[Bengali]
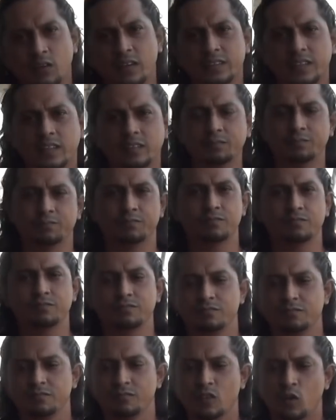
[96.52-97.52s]
করেছেন
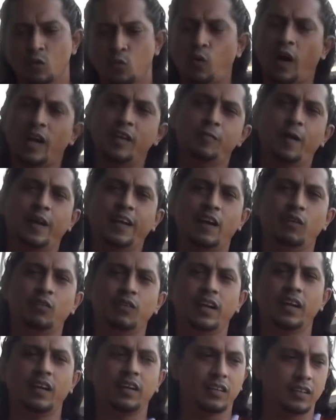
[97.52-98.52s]
কোয়ালিফাইং
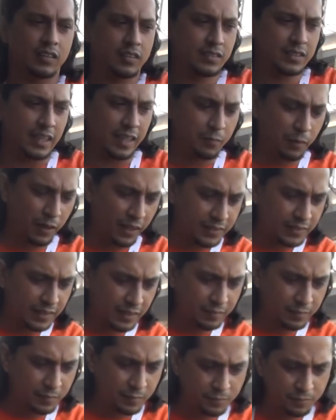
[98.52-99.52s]
রাউন্ডের সাকিব আল
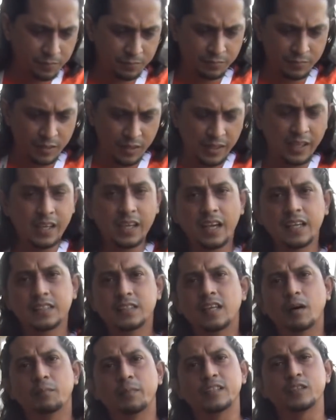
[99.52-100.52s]
হাসান হি ইজ
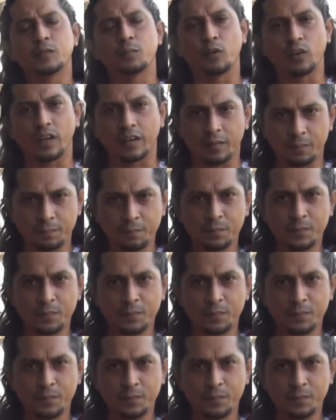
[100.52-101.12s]
দ্য বেস্ট বোলার